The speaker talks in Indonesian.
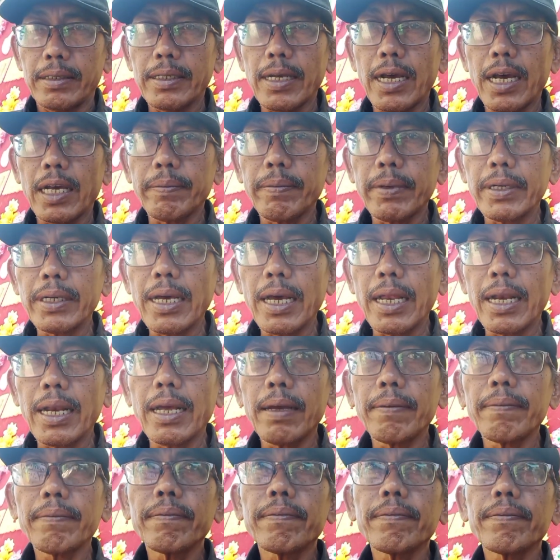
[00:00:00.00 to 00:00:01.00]
sangat
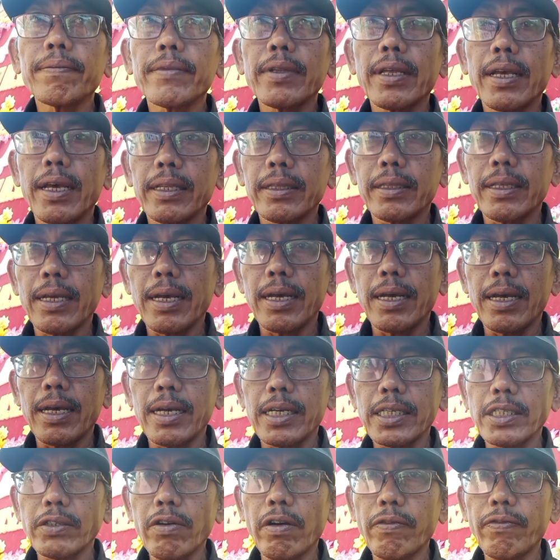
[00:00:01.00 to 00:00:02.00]
mendalam
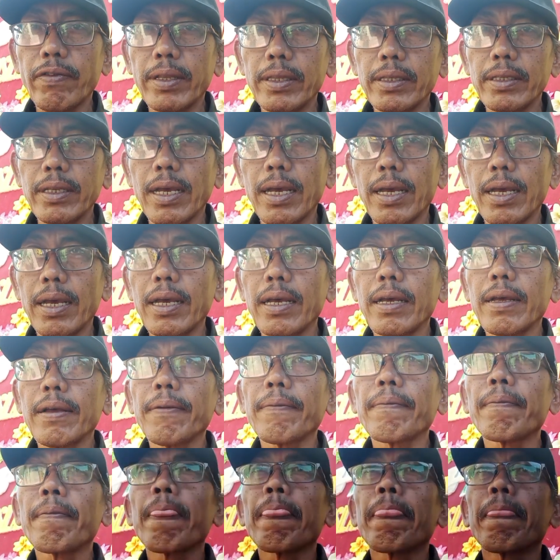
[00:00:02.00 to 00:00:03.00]
atas wafatnya
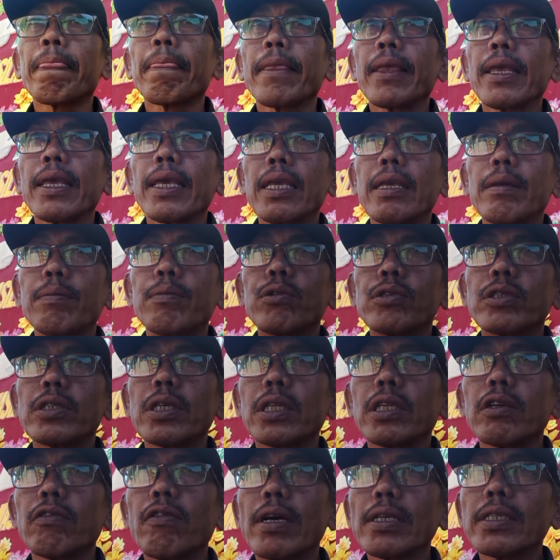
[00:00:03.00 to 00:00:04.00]
Ibu
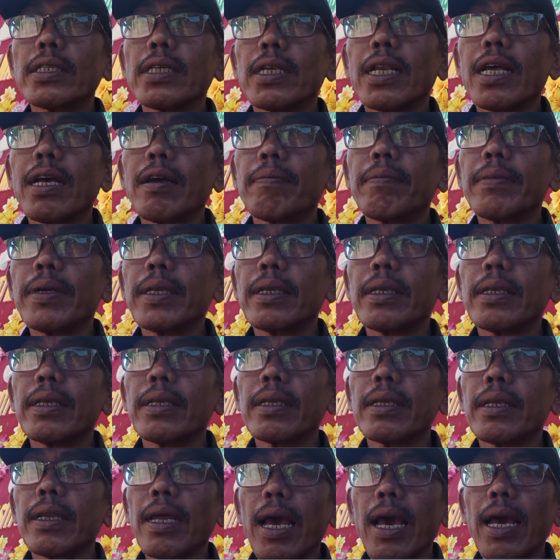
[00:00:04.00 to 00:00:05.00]
Siti Wasilah bin
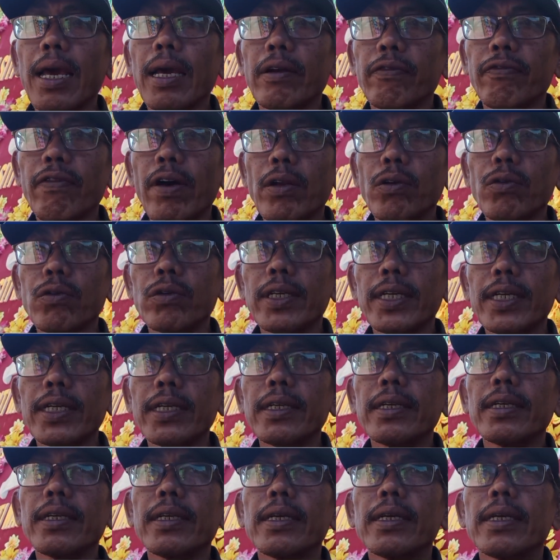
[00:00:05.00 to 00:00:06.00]
Air
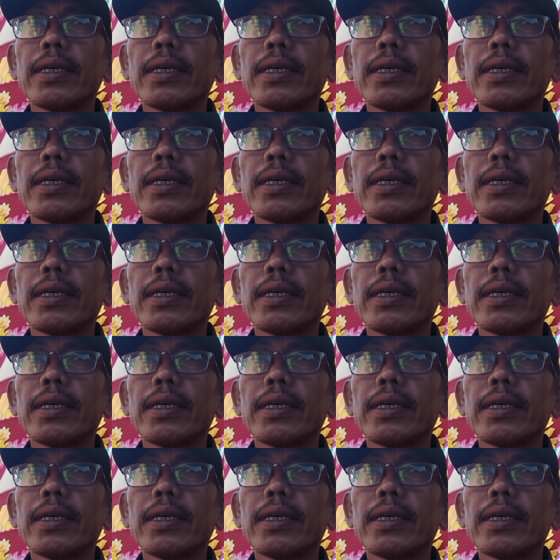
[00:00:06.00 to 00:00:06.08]
Fahrudin